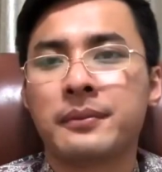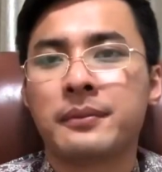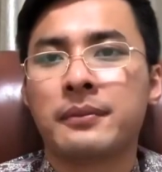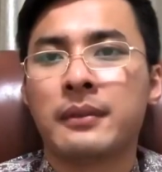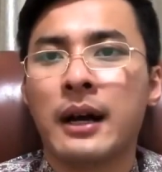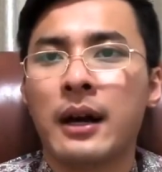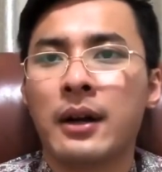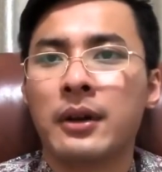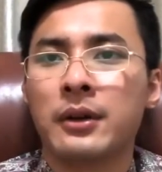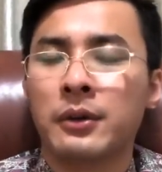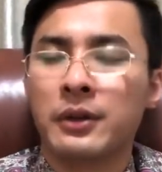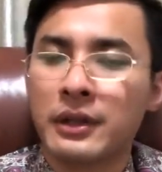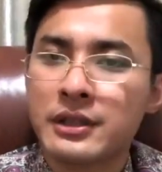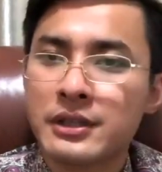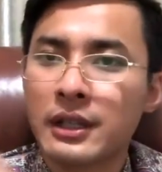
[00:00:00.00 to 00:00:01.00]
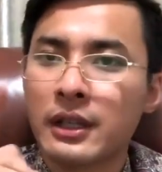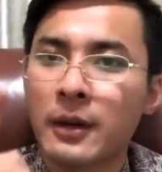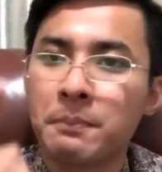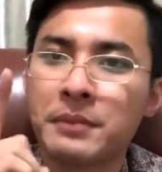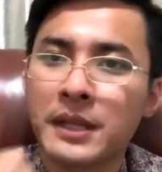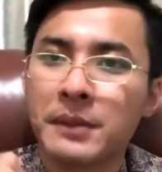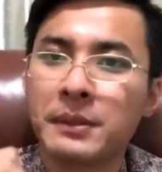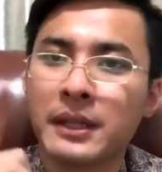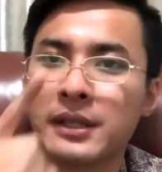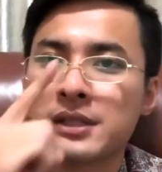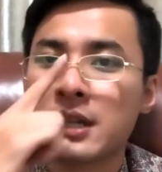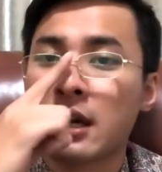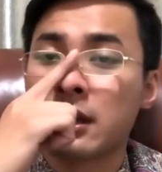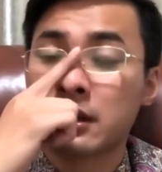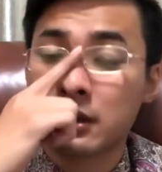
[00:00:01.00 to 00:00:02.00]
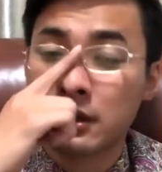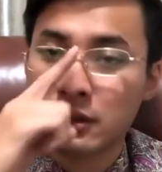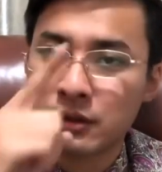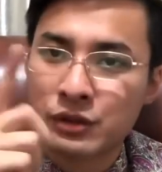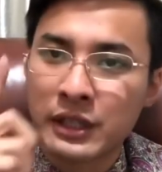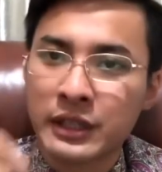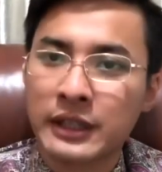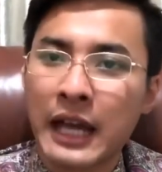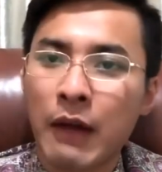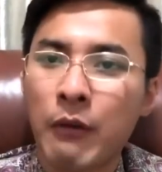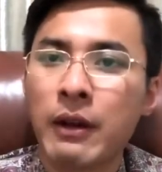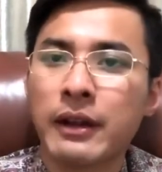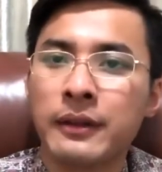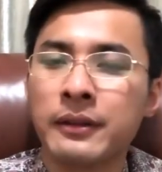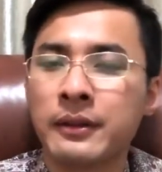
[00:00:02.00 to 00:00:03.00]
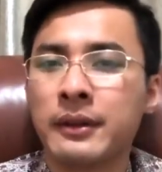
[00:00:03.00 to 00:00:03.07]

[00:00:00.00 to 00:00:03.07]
啊，我在这里要批评一下全体台湾人，